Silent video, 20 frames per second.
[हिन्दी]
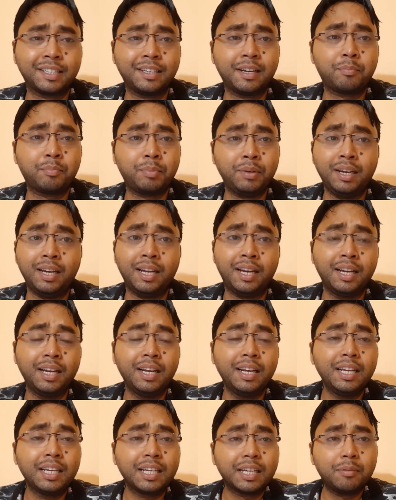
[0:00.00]
से अपील है
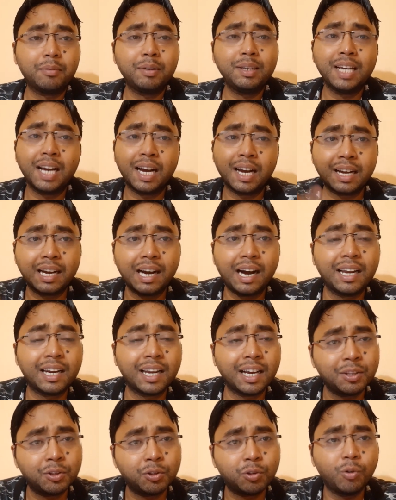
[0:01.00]
कि भैया
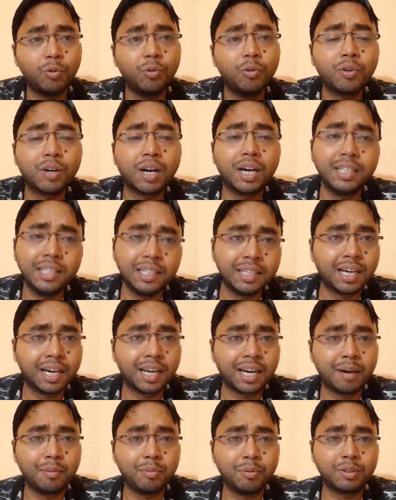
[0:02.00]
गाना दोनों का ही
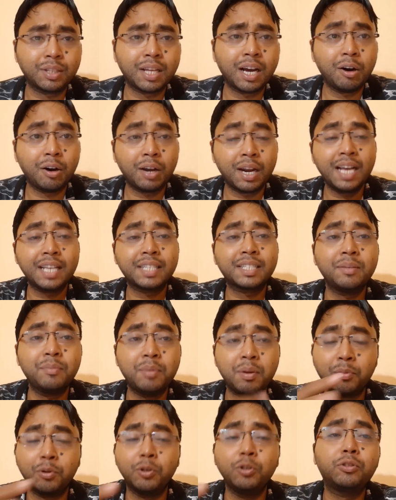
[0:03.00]
ख़राब होता है और ऐसे
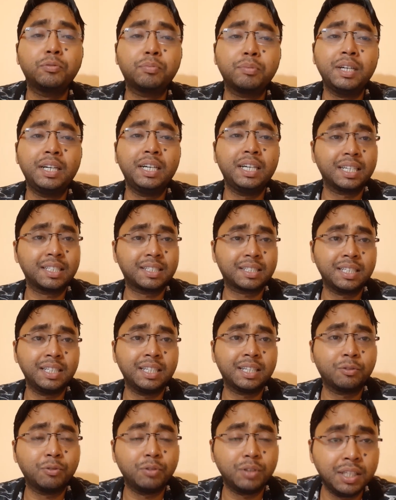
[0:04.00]
में भोजपुरी
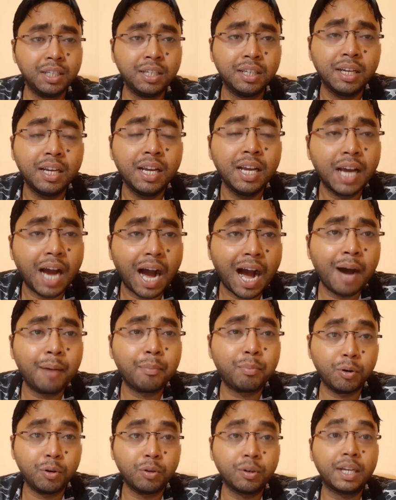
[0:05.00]
इंडस्ट्री को ही
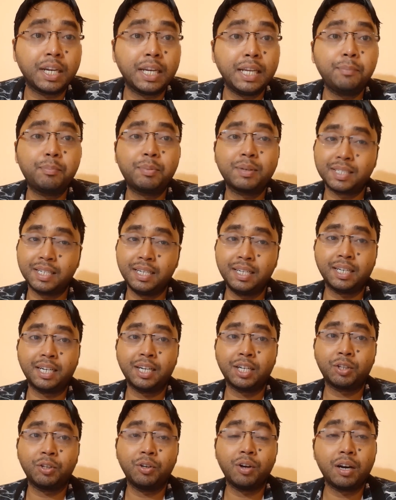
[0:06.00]
आप लोग रिप्रेजेंट
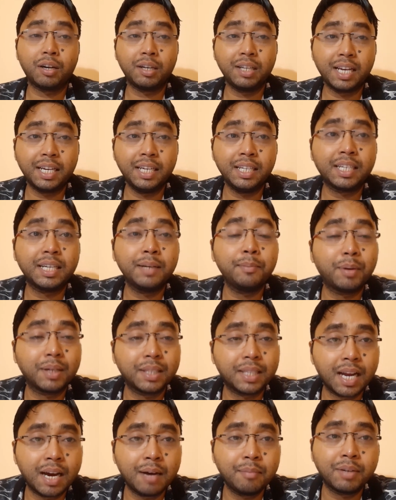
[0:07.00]
करते हो और यानी कि
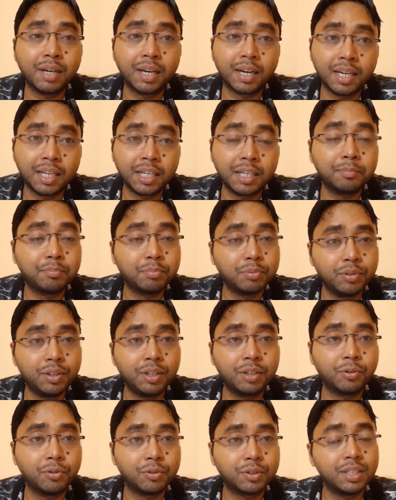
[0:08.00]
बदनाम करने की
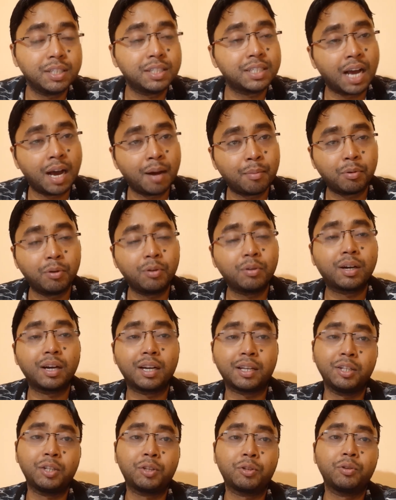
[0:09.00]
पूरी कोशिश आप लोग
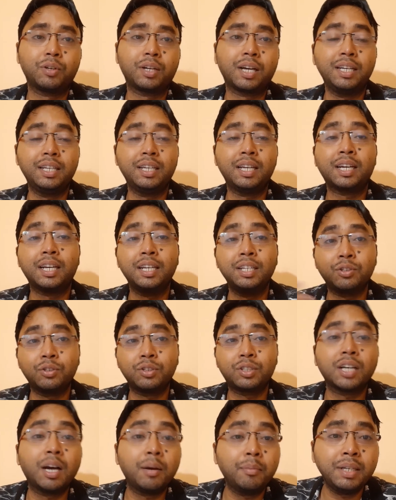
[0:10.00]
कर देते हो कहीं ना कहीं जो
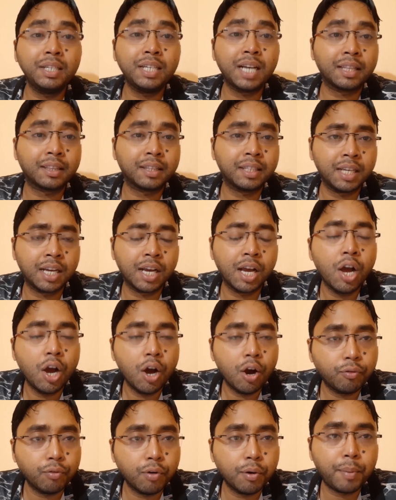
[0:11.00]
छवि जाती है
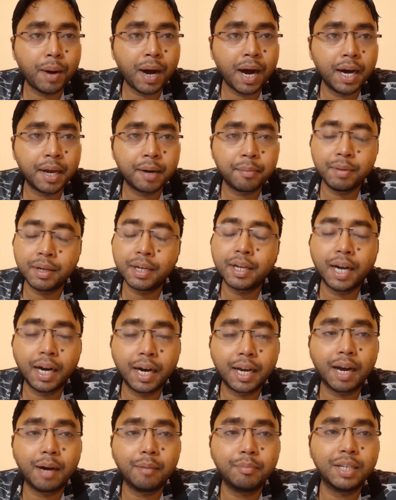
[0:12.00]
वो बाहर में
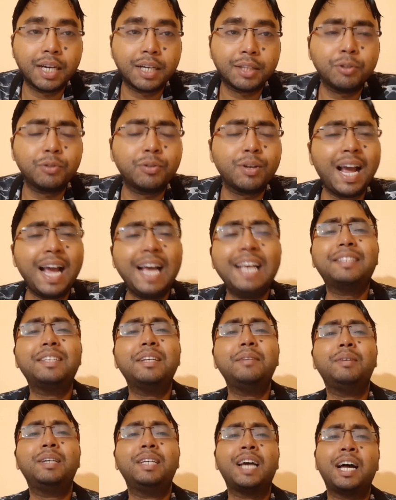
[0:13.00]
खराब जाती है तो
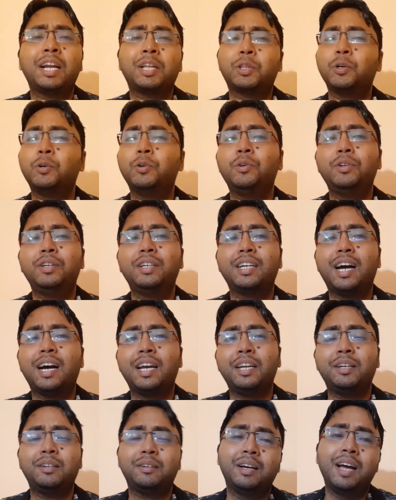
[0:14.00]
ऐसे में यार दोनों ही
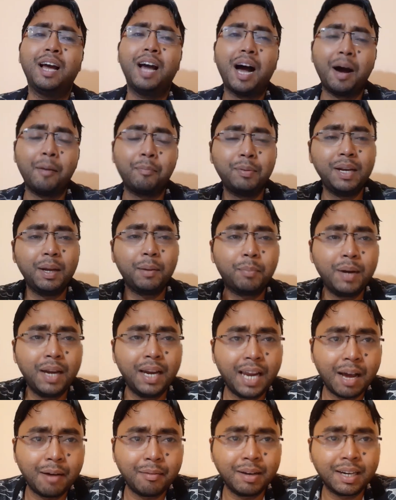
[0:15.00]
गाने अपने अपने
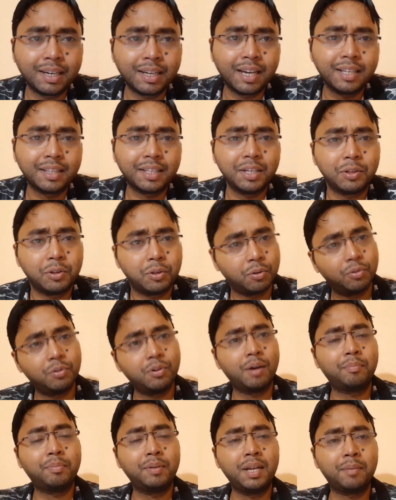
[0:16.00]
लेवल के थे
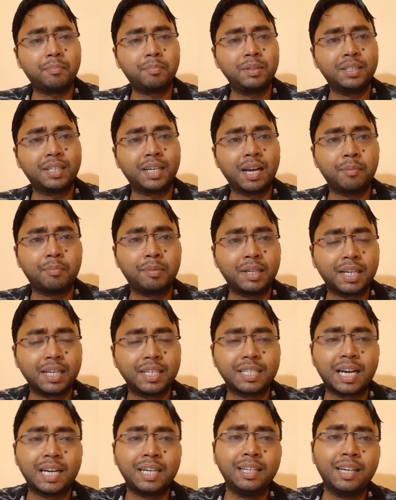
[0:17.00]
दोनों अपने अपने जगह पर
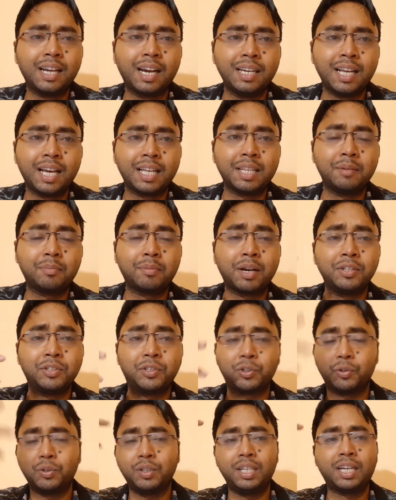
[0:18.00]
खेसारी लाल यादव का
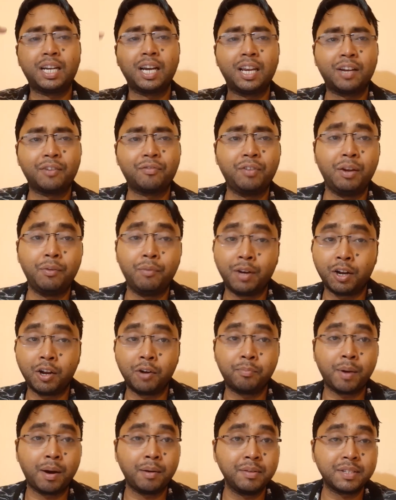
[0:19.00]
जोन एक अलग फ्लेवर है
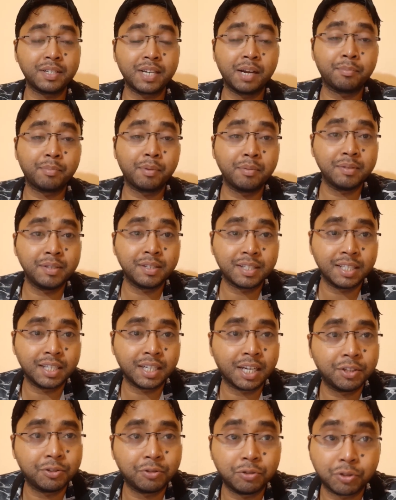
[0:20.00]
और पावर स्टार पवन सिंह
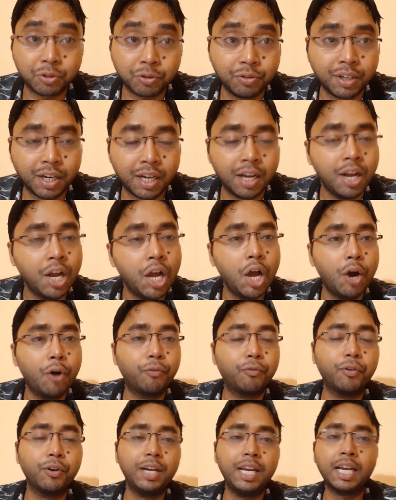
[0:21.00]
का जो जोन है
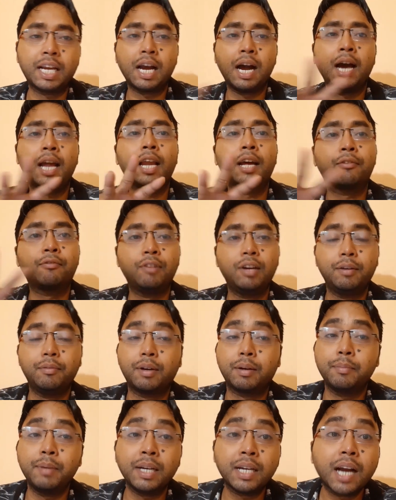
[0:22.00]
वो एक अलग
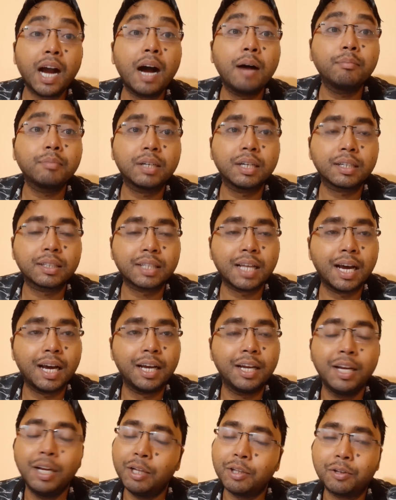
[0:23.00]
फ्लेवर में काम करता
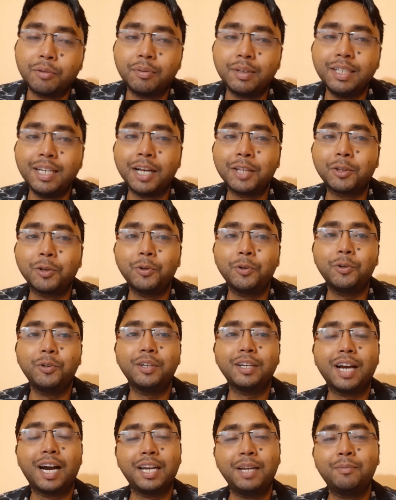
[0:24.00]
है भैया दोनों
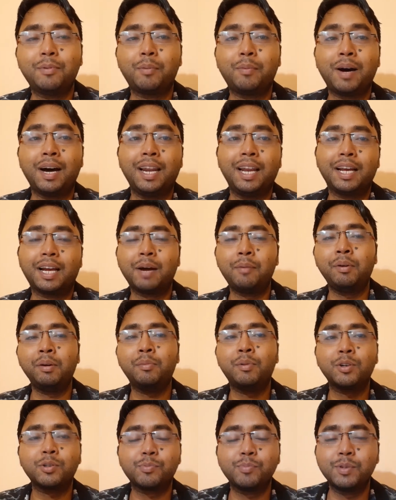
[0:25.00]
ही गाने बवाल है कमेंट
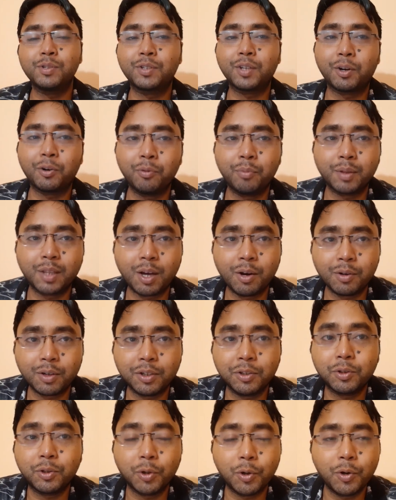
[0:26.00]
बॉक्स में ज़रूर बताओ
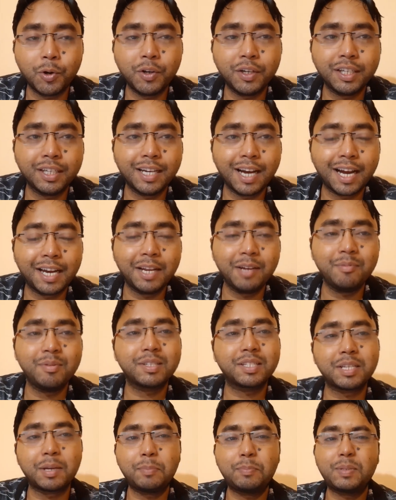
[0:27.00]
कि दोनों ही गाने में
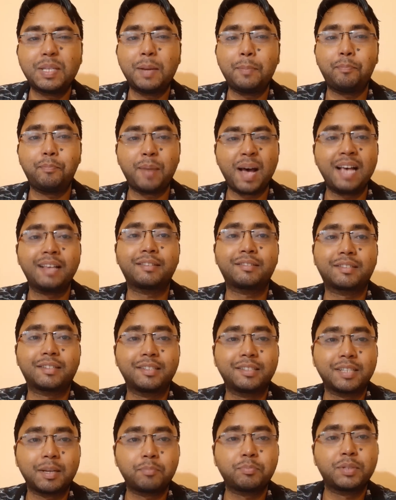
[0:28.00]
सबसे
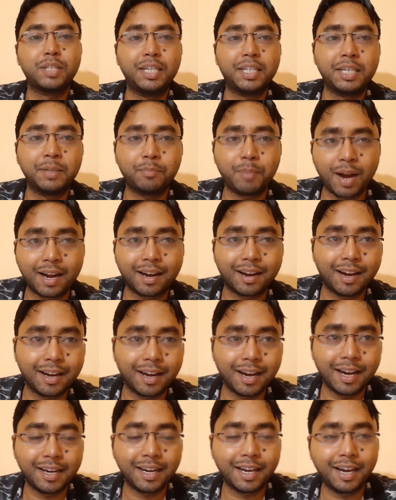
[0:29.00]
बेस्ट सबसे टिपा का
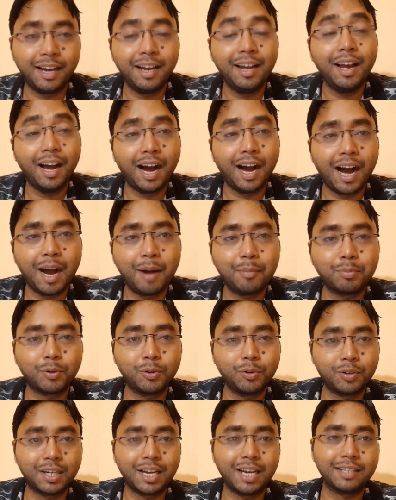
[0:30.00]
गाना
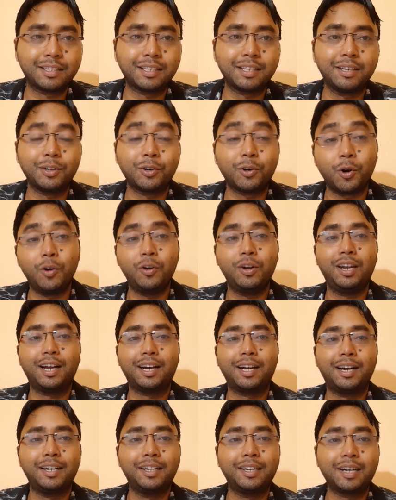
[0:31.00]
आपको कैसा कौन
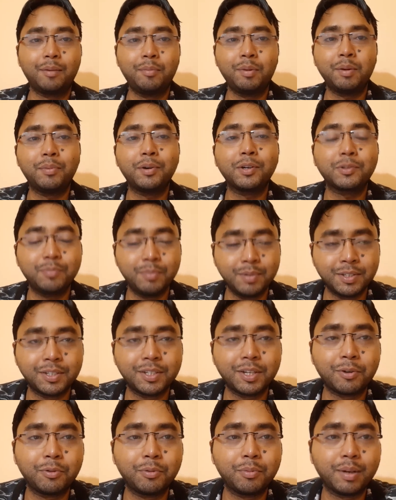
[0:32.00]
लगा कमेंट बॉक्स में
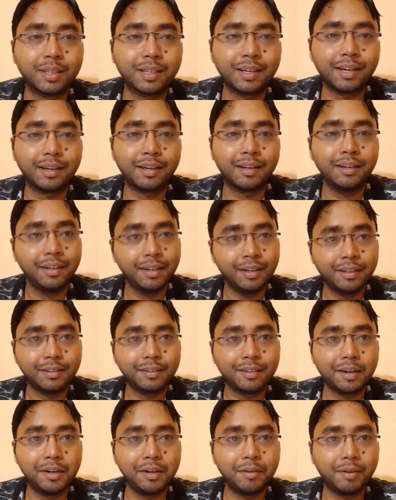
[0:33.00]
ज़रूर बताना
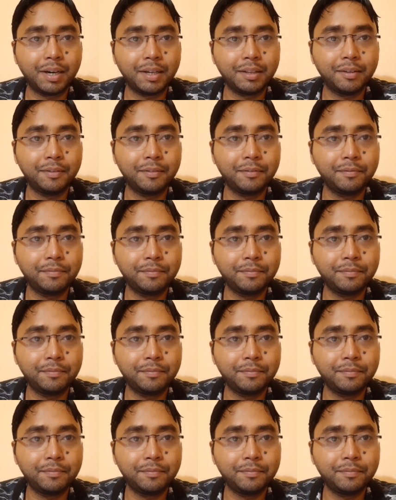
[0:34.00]
धन्यवाद